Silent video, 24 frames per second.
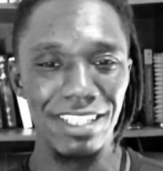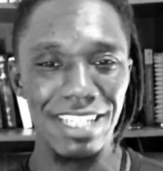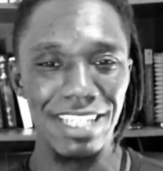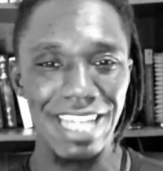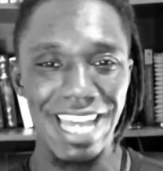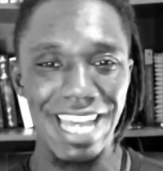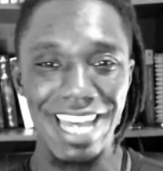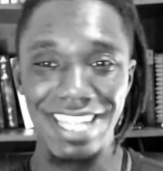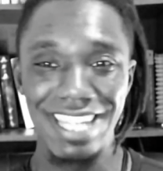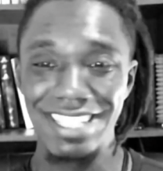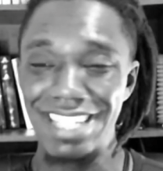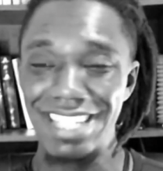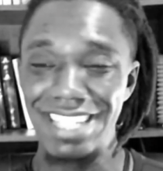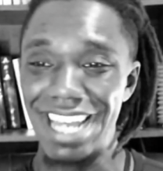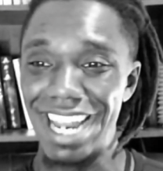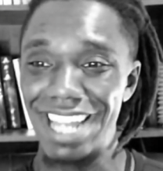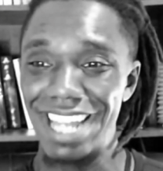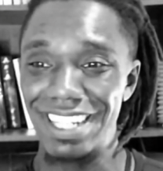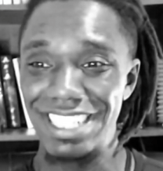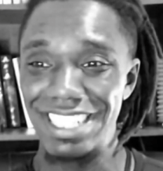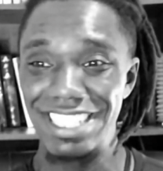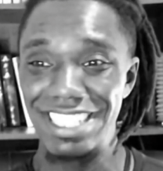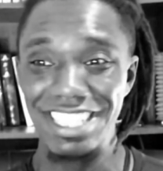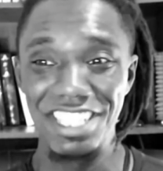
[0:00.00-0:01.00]
E essa é
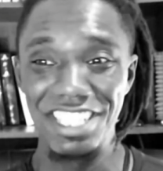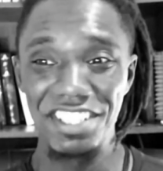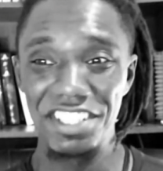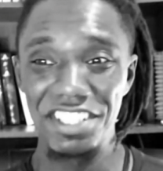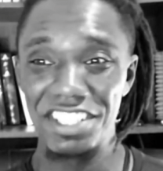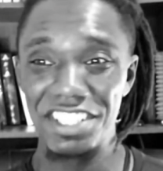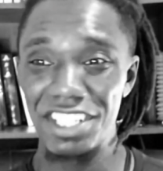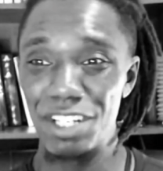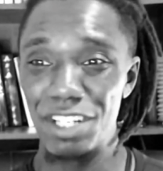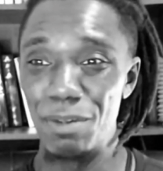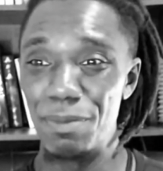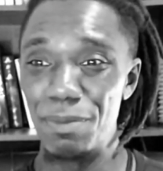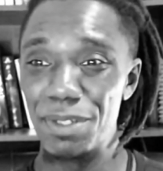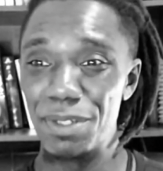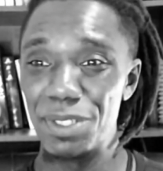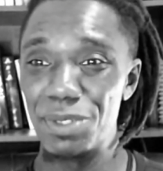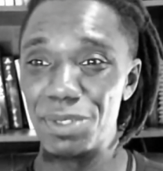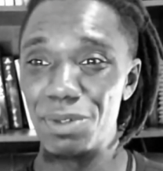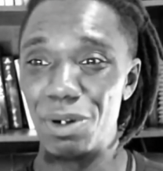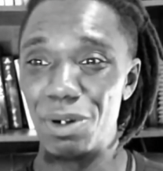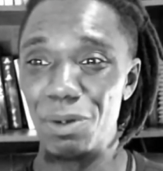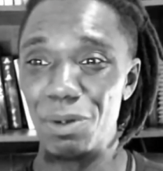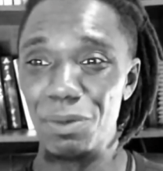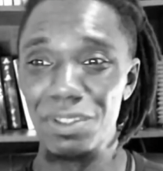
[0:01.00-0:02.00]
aquelas listas que o
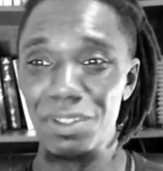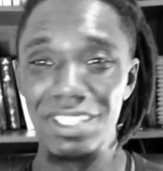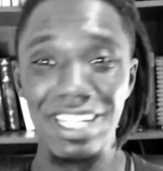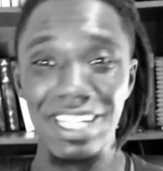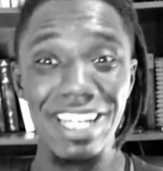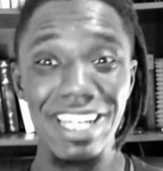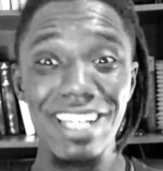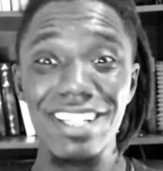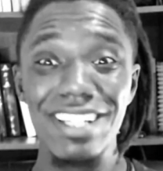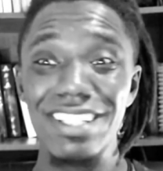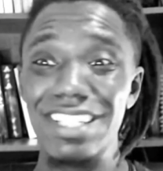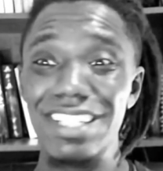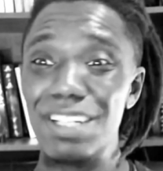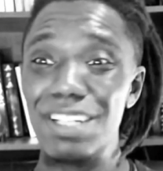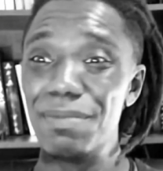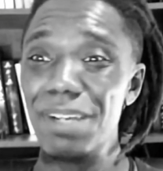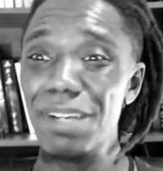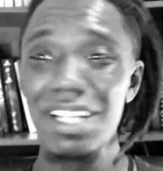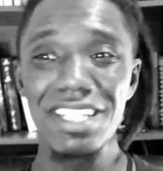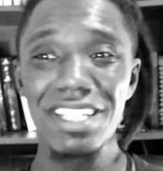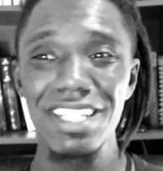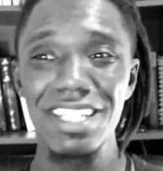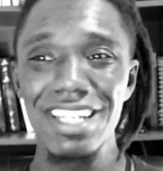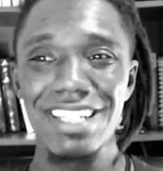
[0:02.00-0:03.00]
pessoal odeia, né?
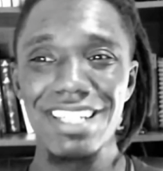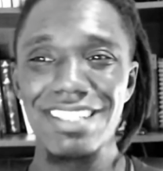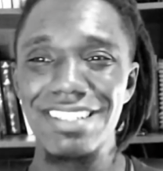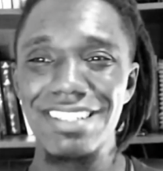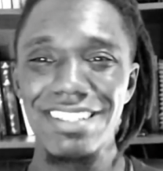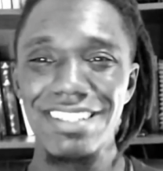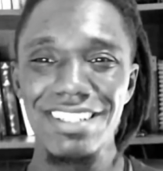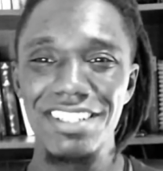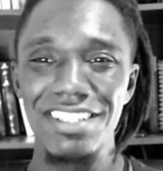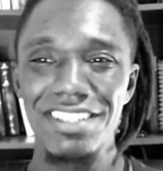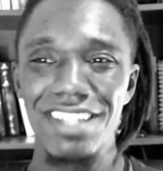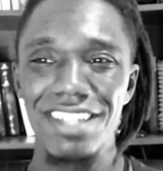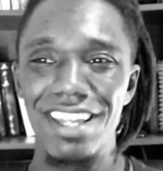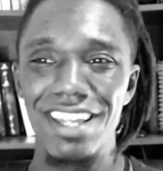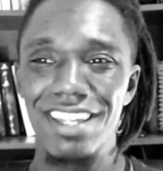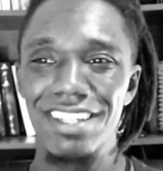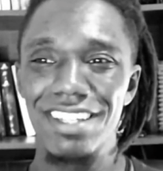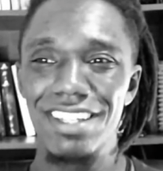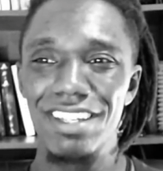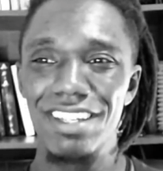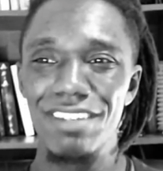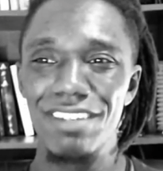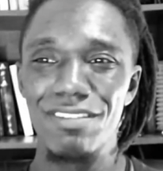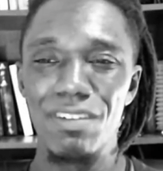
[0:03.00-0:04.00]
Mas que
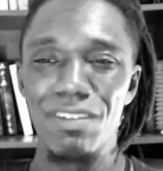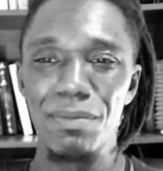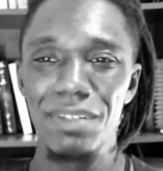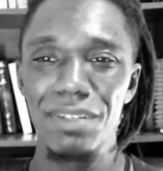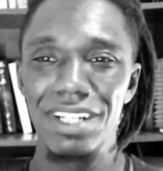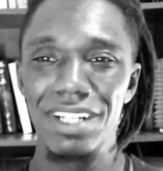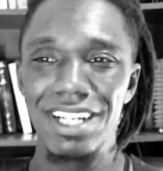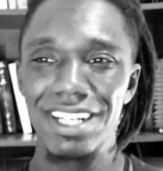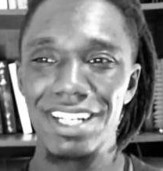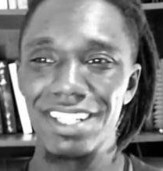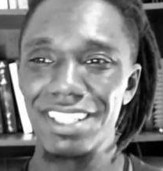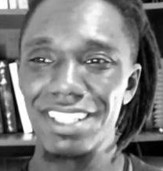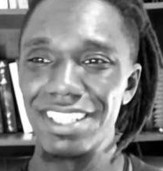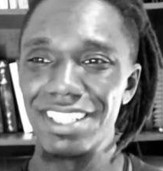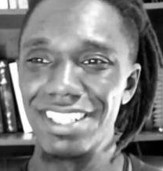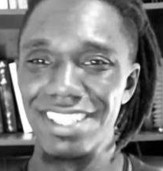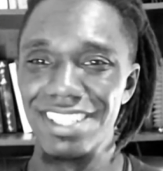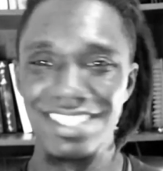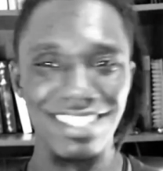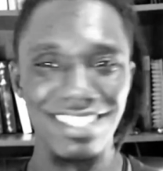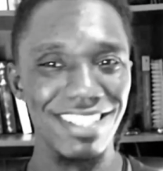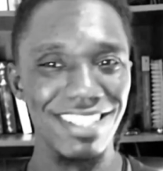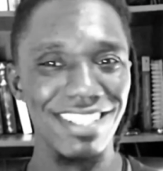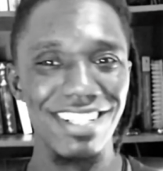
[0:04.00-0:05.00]
existem e vamos lá,
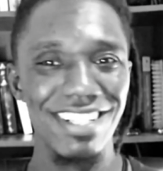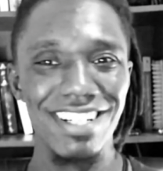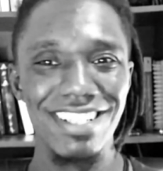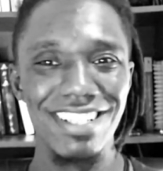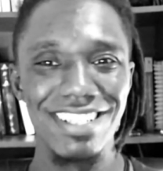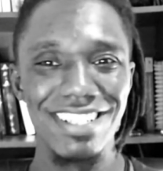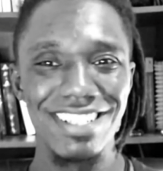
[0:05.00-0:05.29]
que se dane,